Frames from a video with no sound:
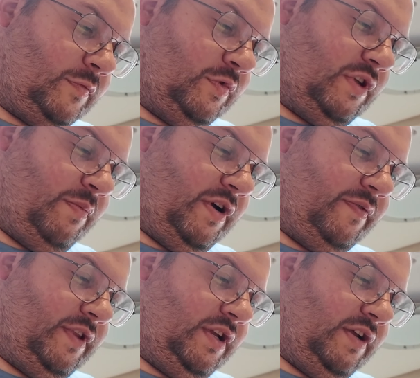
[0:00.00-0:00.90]
Und dann machen
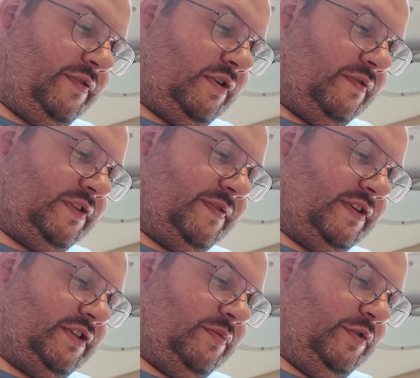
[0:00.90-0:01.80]
wir den einfach auf
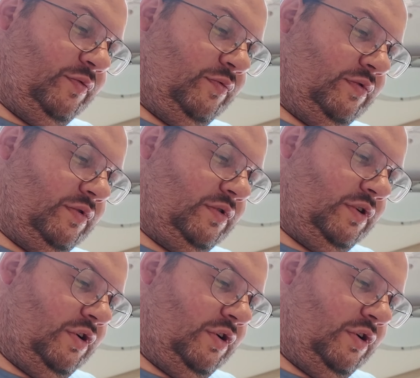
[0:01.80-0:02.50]
20 Minuten.